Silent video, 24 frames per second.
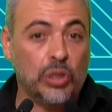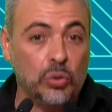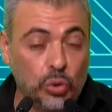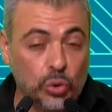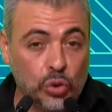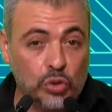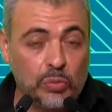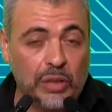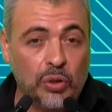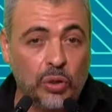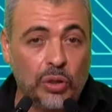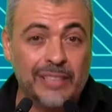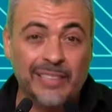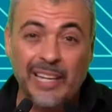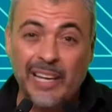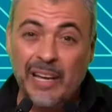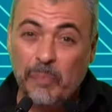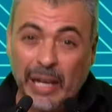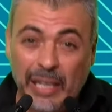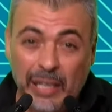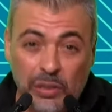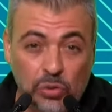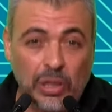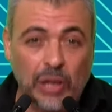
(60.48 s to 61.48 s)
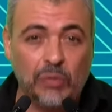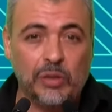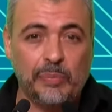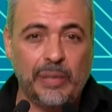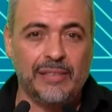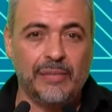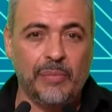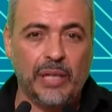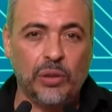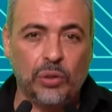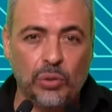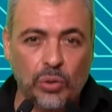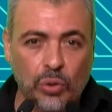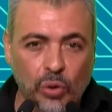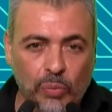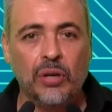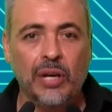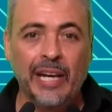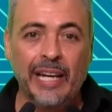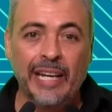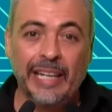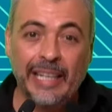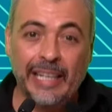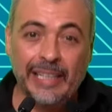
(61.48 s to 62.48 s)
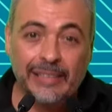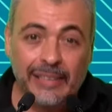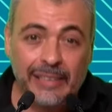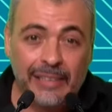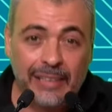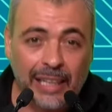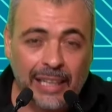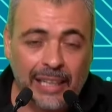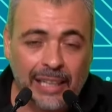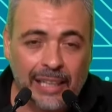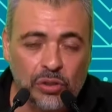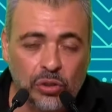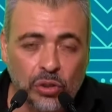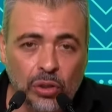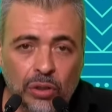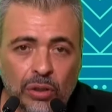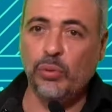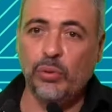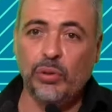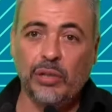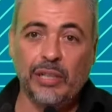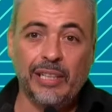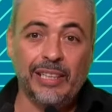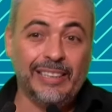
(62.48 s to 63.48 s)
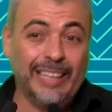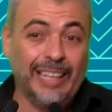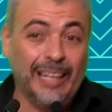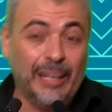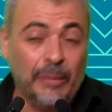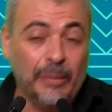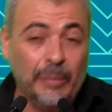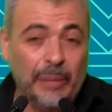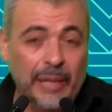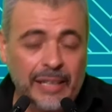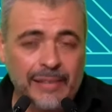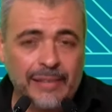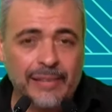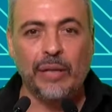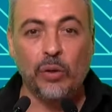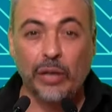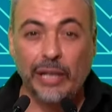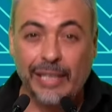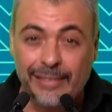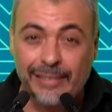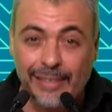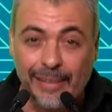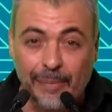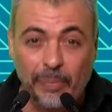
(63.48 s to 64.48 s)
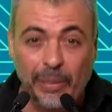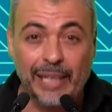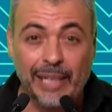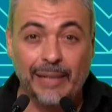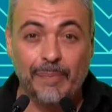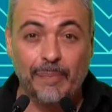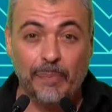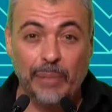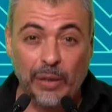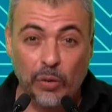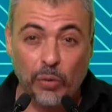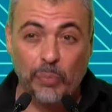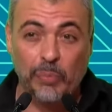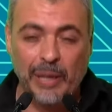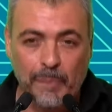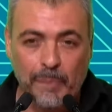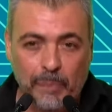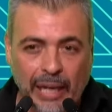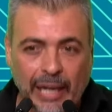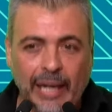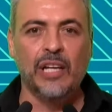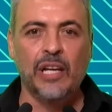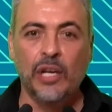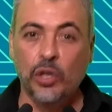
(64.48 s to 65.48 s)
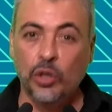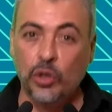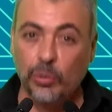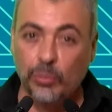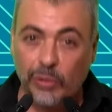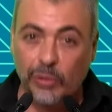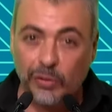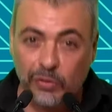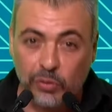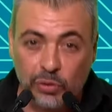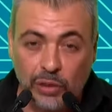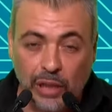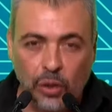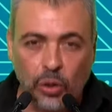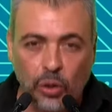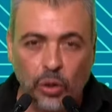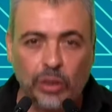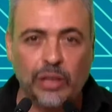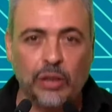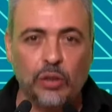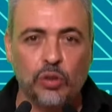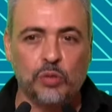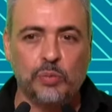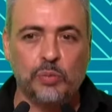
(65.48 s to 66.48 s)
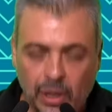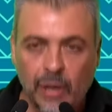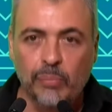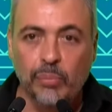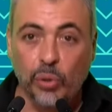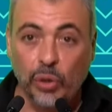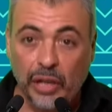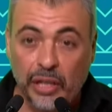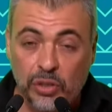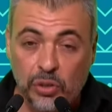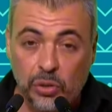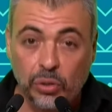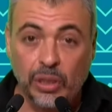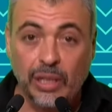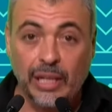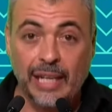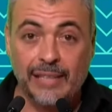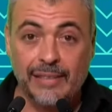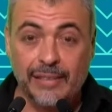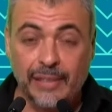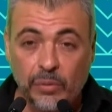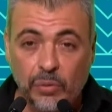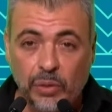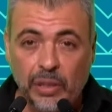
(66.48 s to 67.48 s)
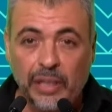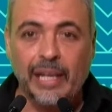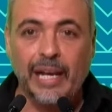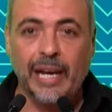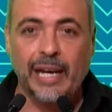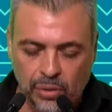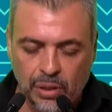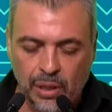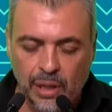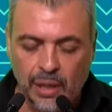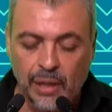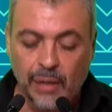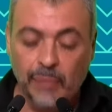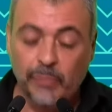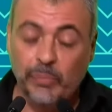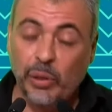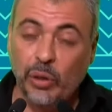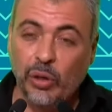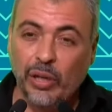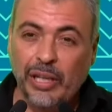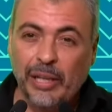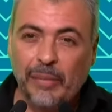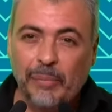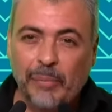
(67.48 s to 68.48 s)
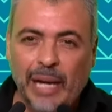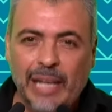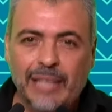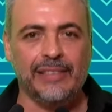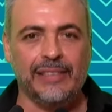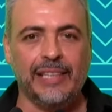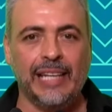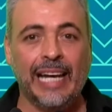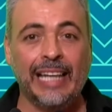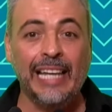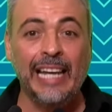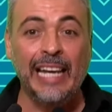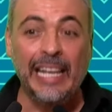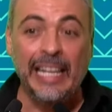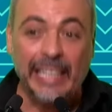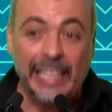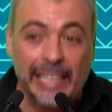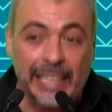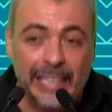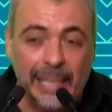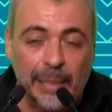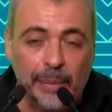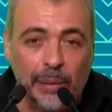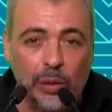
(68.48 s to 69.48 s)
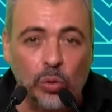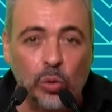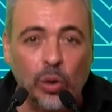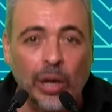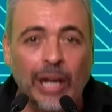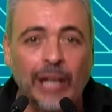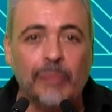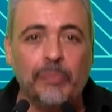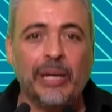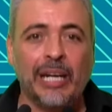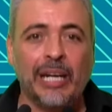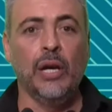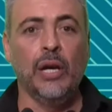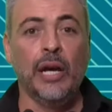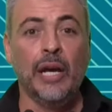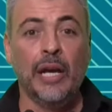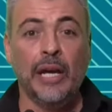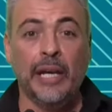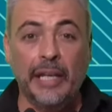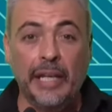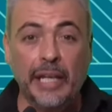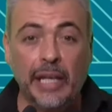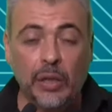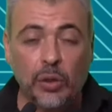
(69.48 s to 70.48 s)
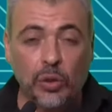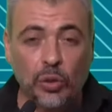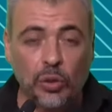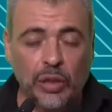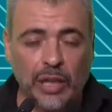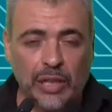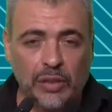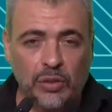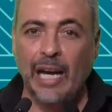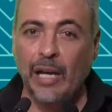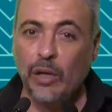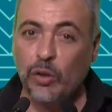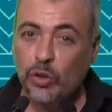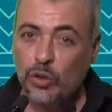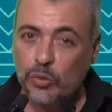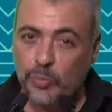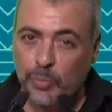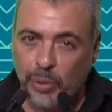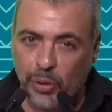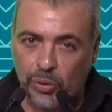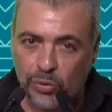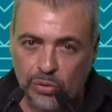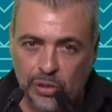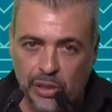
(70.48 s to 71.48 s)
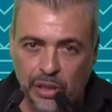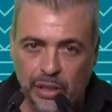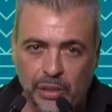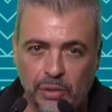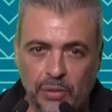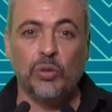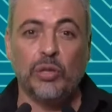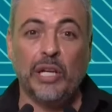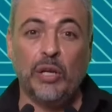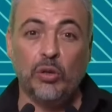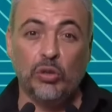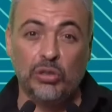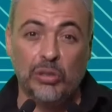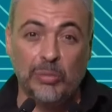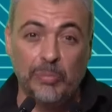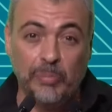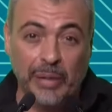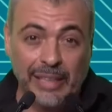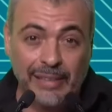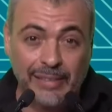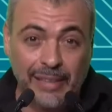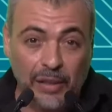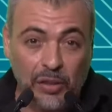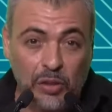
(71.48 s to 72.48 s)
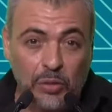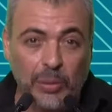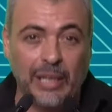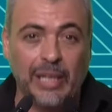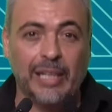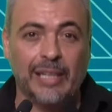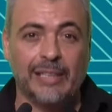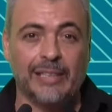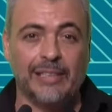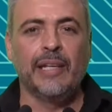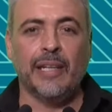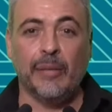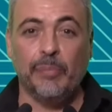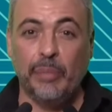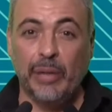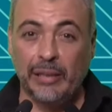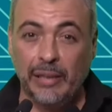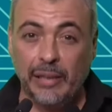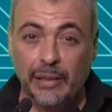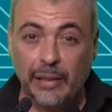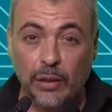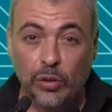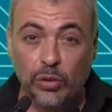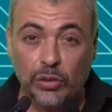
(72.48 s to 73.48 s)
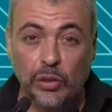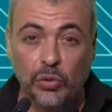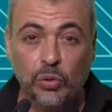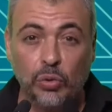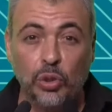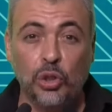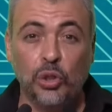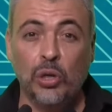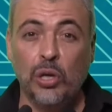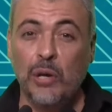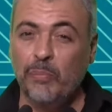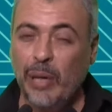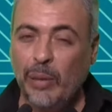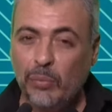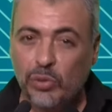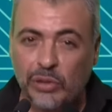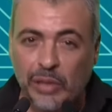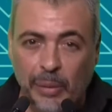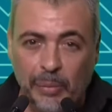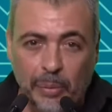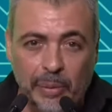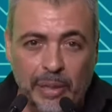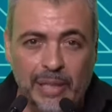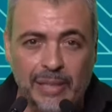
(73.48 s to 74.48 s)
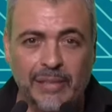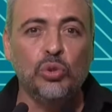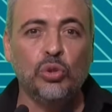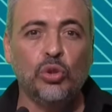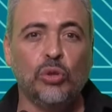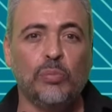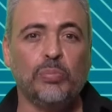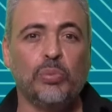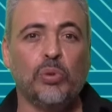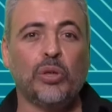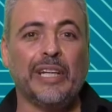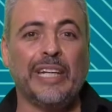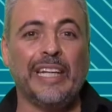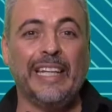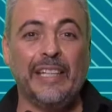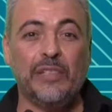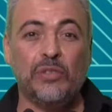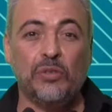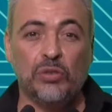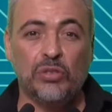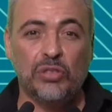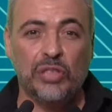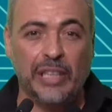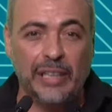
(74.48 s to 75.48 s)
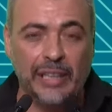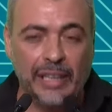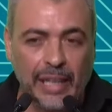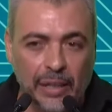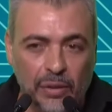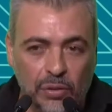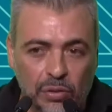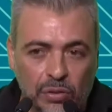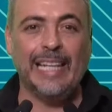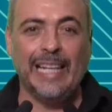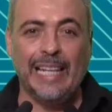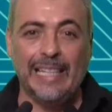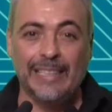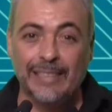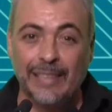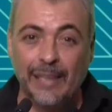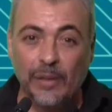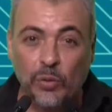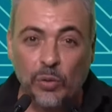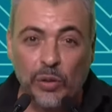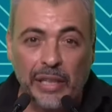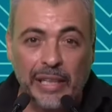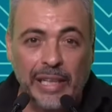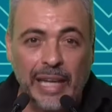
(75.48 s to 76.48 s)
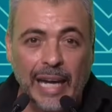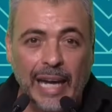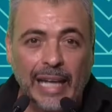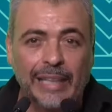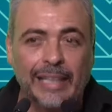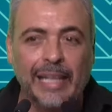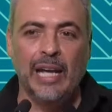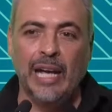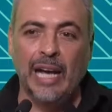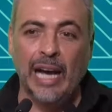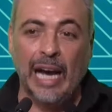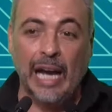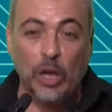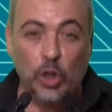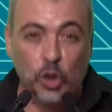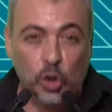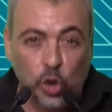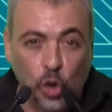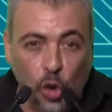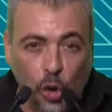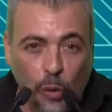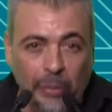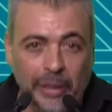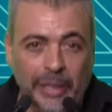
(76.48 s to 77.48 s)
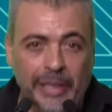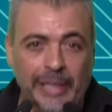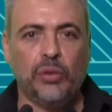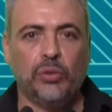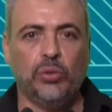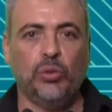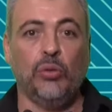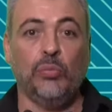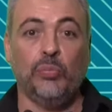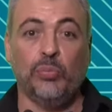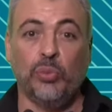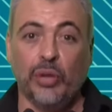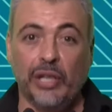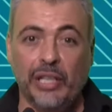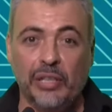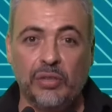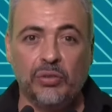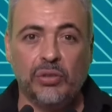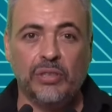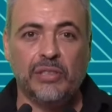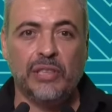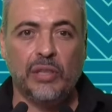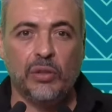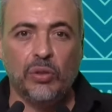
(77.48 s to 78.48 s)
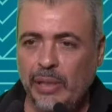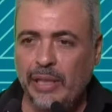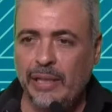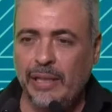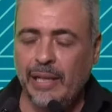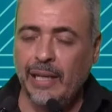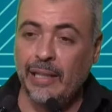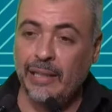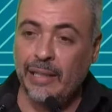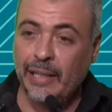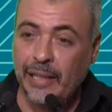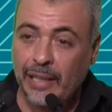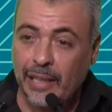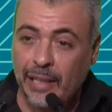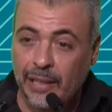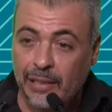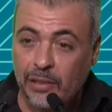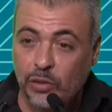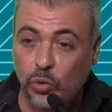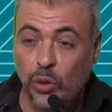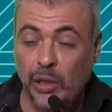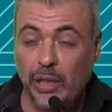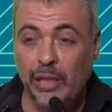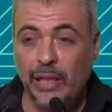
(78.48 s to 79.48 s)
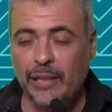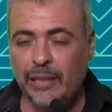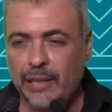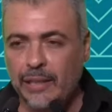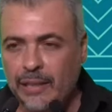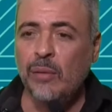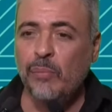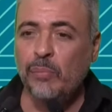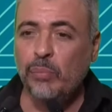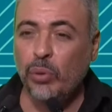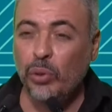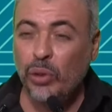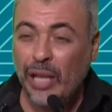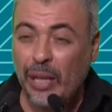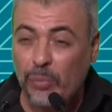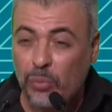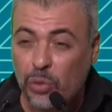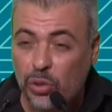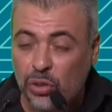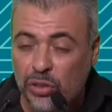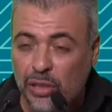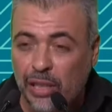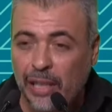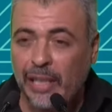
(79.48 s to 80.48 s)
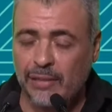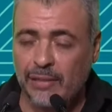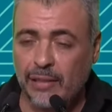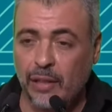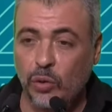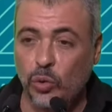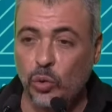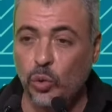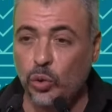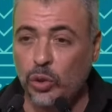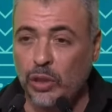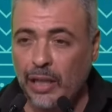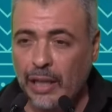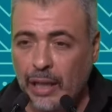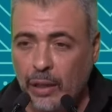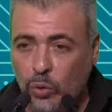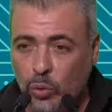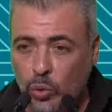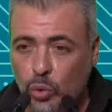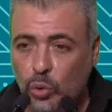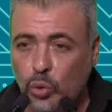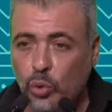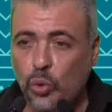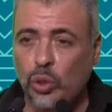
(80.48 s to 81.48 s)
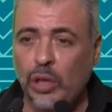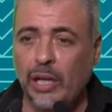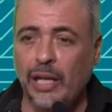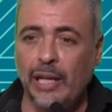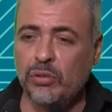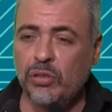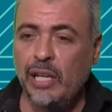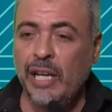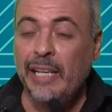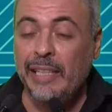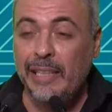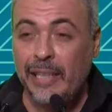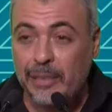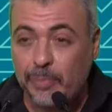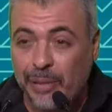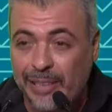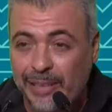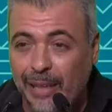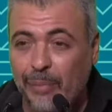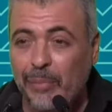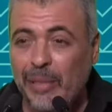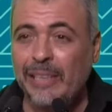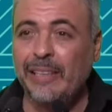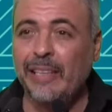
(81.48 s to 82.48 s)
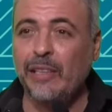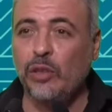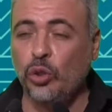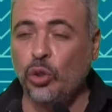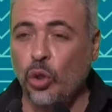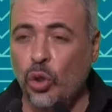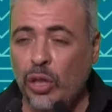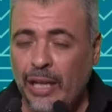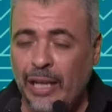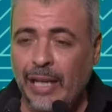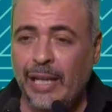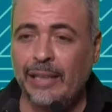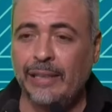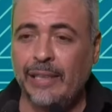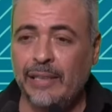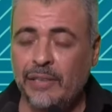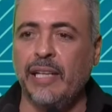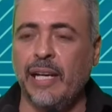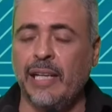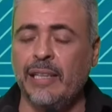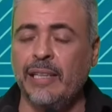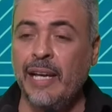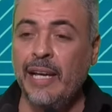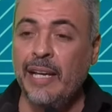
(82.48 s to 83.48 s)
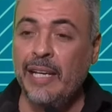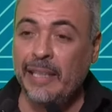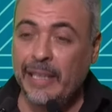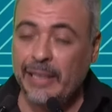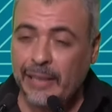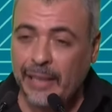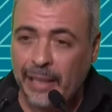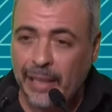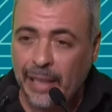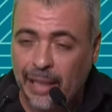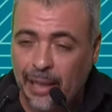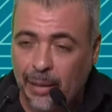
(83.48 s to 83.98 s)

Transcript: señalar directamente a las personas y utilízalo mayormente cuando estés enlistando ideas o ejemplificando. Por otro lado, el utilizar los pulgares puede ser un gesto más sutil entre los espectadores. Si los mantienes arriba, puede generar en ellos bienestar y seguridad en lo que estás contando. Esta es una señal universal de que todo está bien. Como dato adicional, el mirar al público a la cara le significa